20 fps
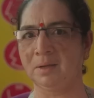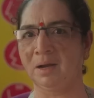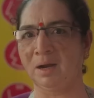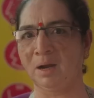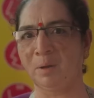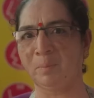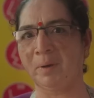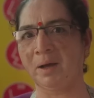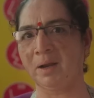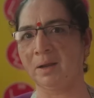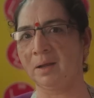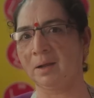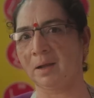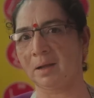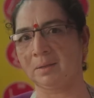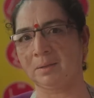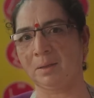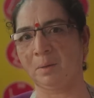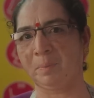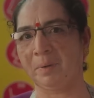எங்களை மாதிரி
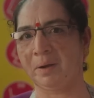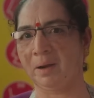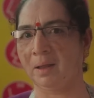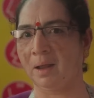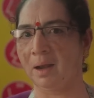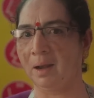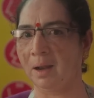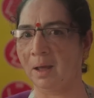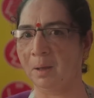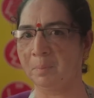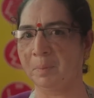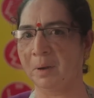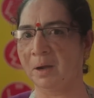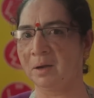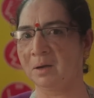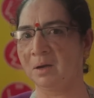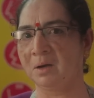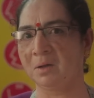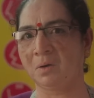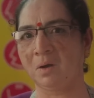கஷ்டப்படுற எல்லா
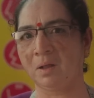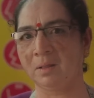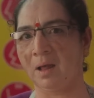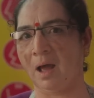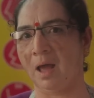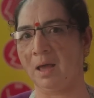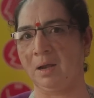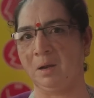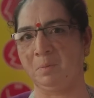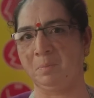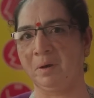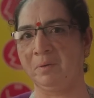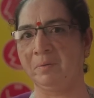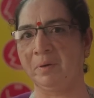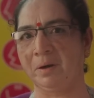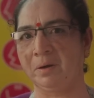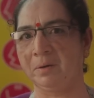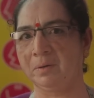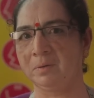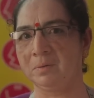பெண்களுக்கும் அந்த ஆயிரம் ரூபாய்
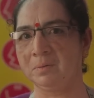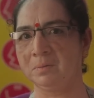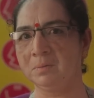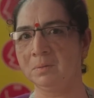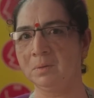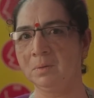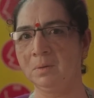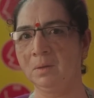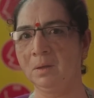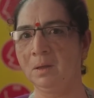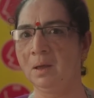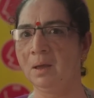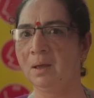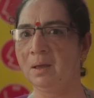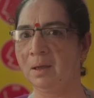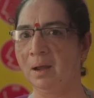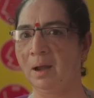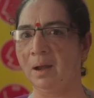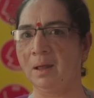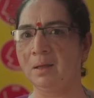வரணும்
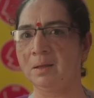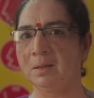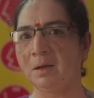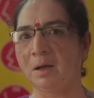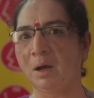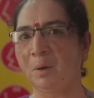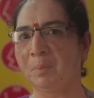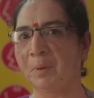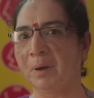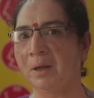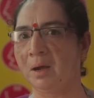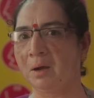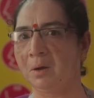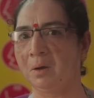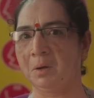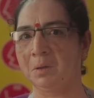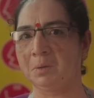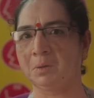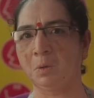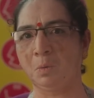ஏன்னா இதுக்கப்புறம்
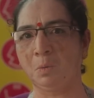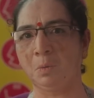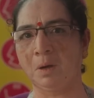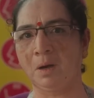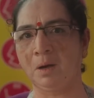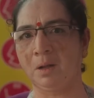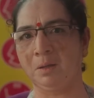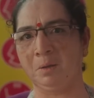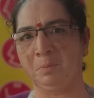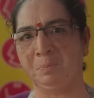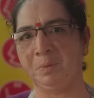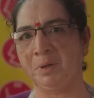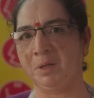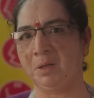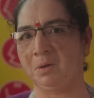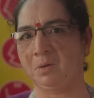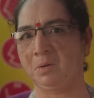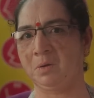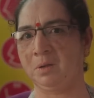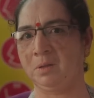எங்களோட சூழ்நிலை எப்படி
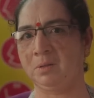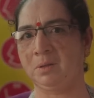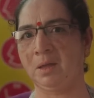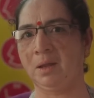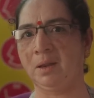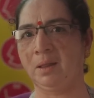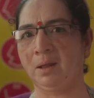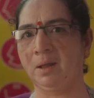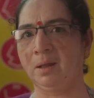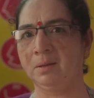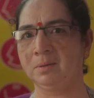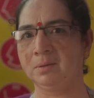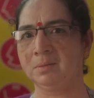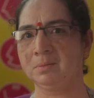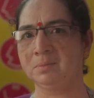இருக்கும்னு தெரியாது